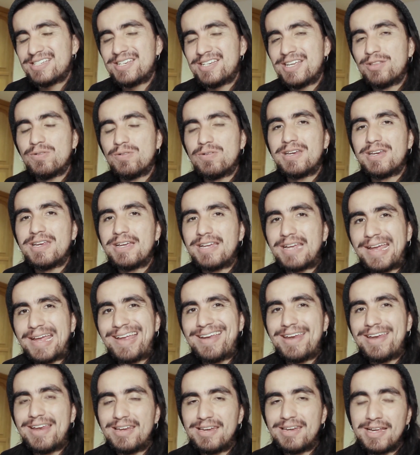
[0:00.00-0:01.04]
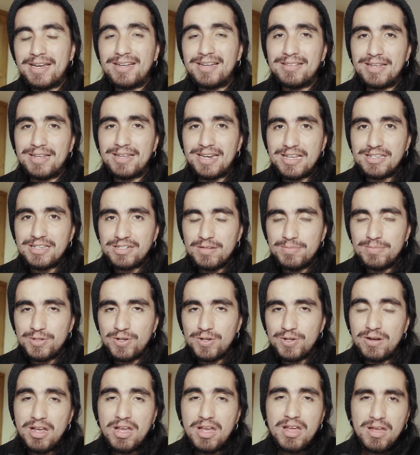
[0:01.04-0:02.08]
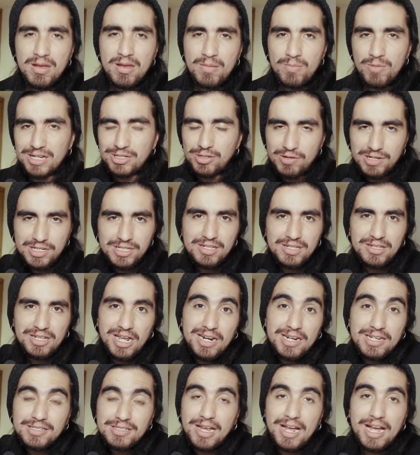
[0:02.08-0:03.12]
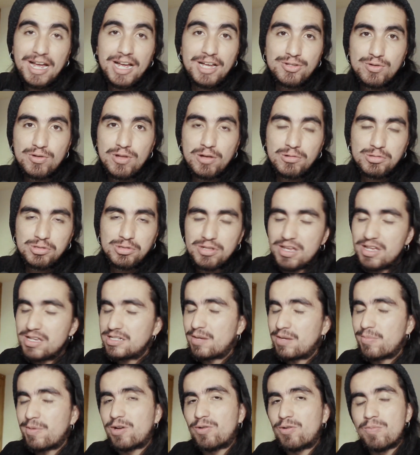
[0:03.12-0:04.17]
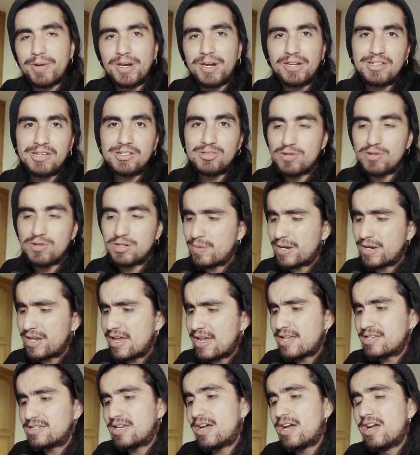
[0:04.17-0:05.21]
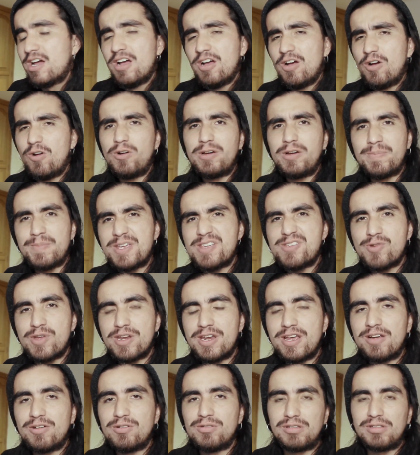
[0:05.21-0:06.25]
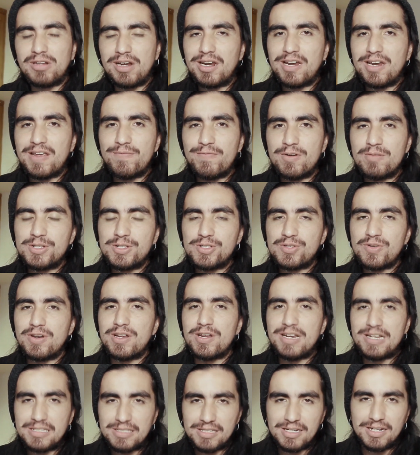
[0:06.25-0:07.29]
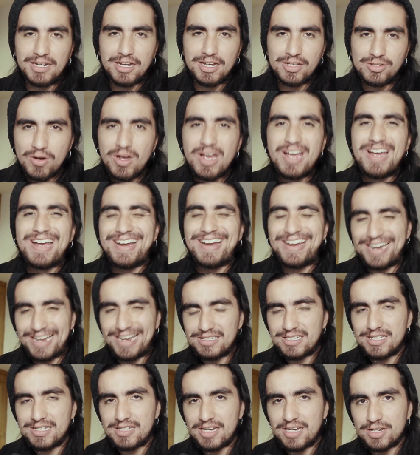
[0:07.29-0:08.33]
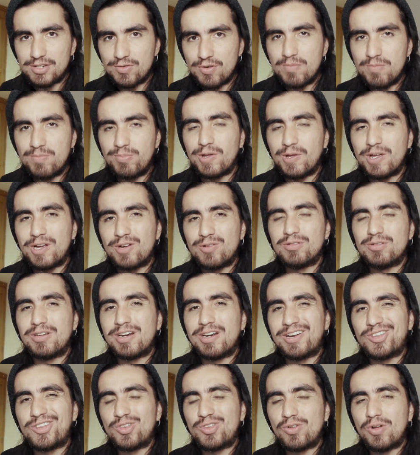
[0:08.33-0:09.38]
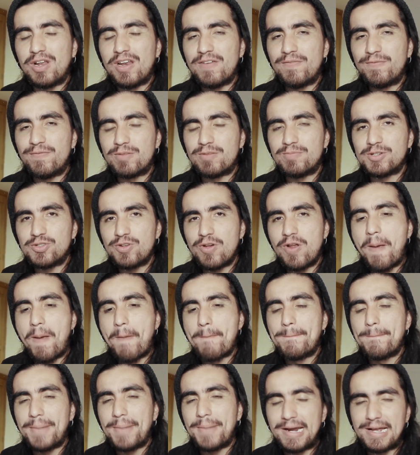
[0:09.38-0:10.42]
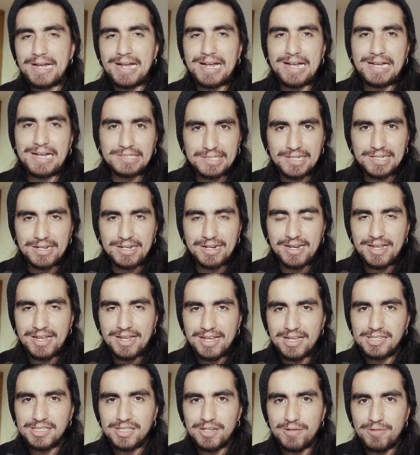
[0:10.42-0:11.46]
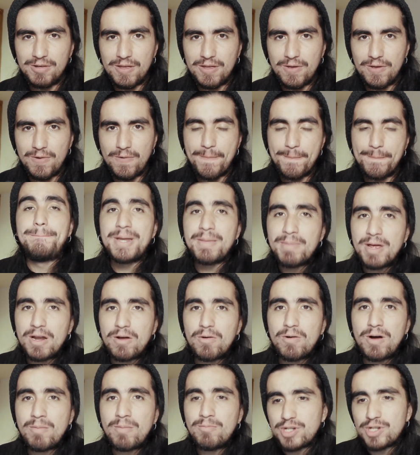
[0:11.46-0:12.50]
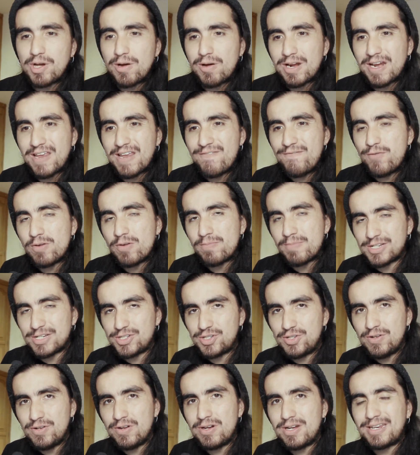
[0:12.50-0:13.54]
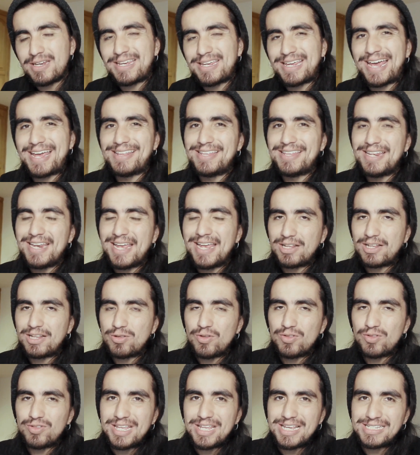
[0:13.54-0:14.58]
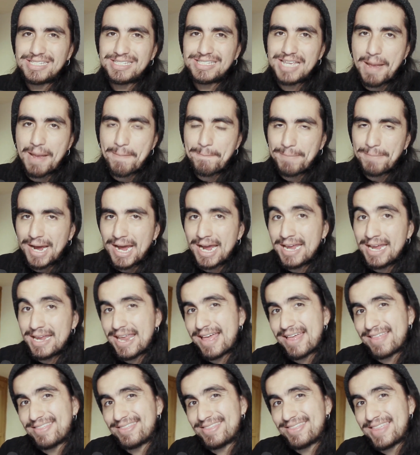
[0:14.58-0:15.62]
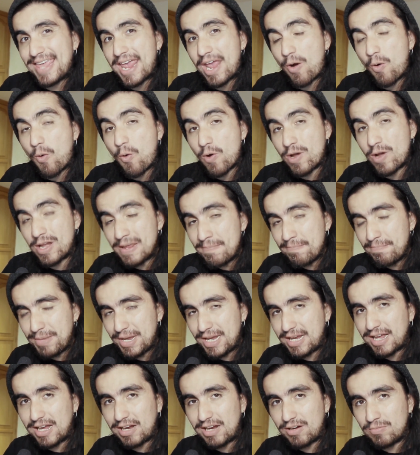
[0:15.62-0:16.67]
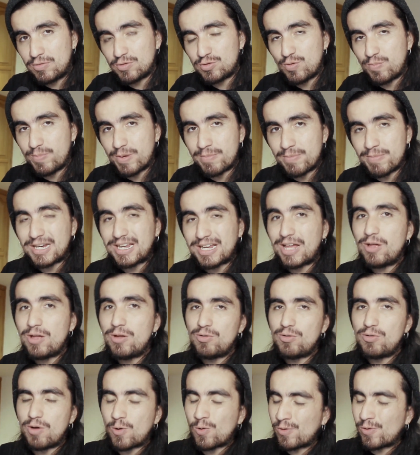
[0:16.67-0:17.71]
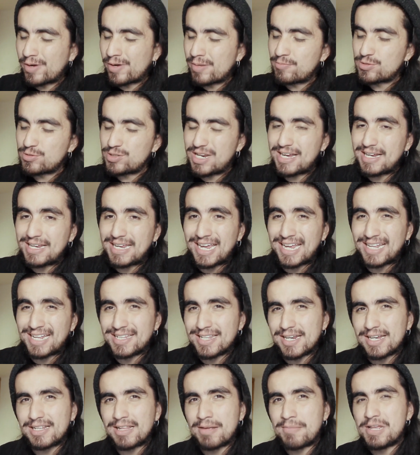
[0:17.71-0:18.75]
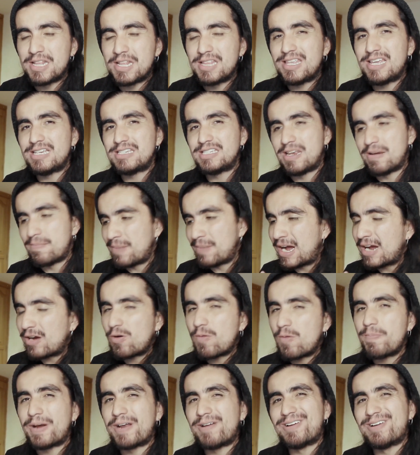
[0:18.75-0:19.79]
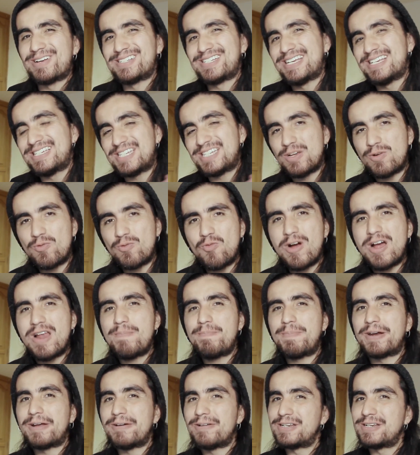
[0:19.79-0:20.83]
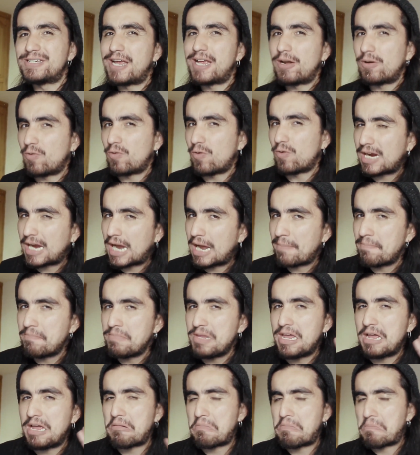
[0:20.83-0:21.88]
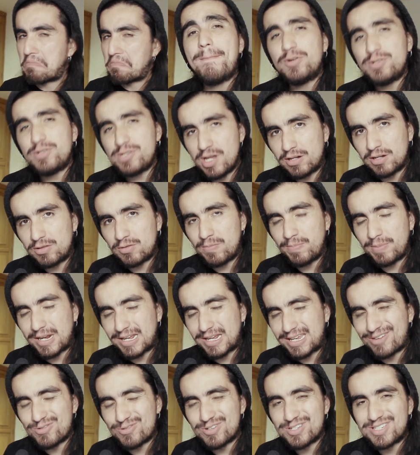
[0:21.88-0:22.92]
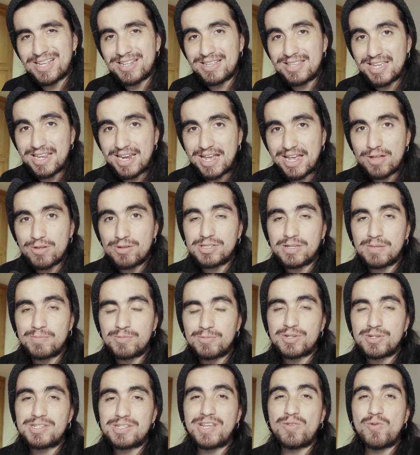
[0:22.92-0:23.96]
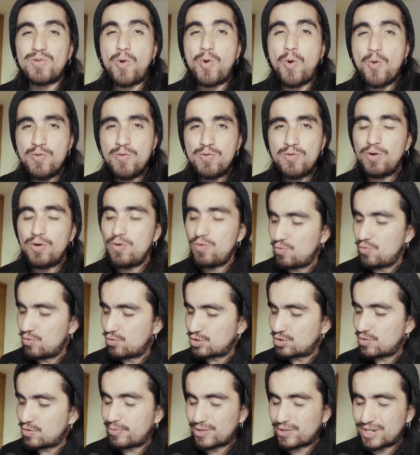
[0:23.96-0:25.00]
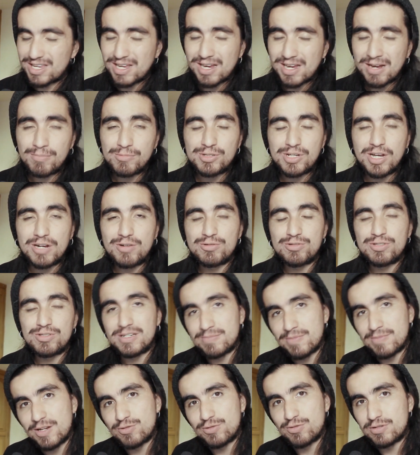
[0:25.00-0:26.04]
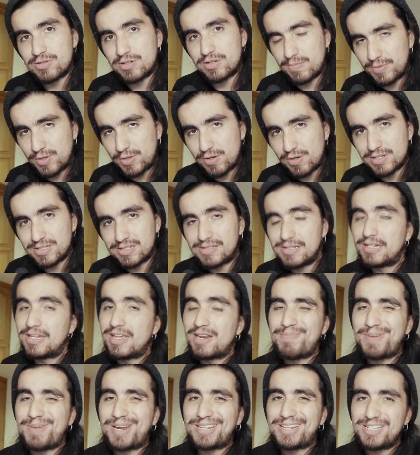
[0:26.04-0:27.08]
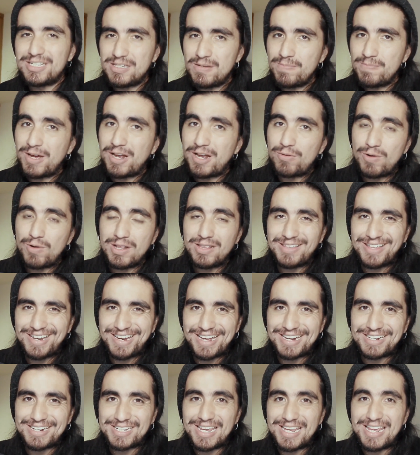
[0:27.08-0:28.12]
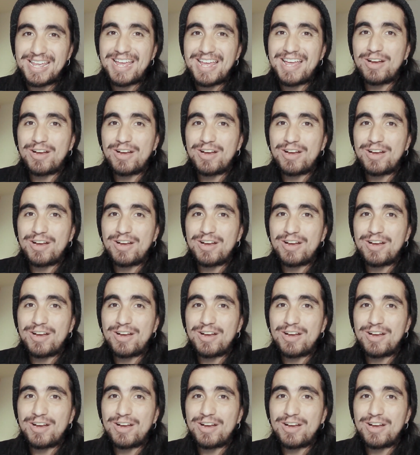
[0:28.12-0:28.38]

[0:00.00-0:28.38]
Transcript: haciendo clic en el link de la descripción, voy a solicitarles ayuda a ustedes que me compartan su experiencia o que me ayuden a encontrar la información. En este caso, gracias a John pude encontrar toda la información para hacer este video. Primero vamos a ver la información que hay directo desde la página de Olímpica como supermercado y luego vemos la que hay directamente desde el banco para ver si es igual, para ver si algo cambia. Por cierto, para quien no esté enterado, estamos haciendo un concurso porque llegamos a los 10.000 suscriptores. Si quieren participar o enterarse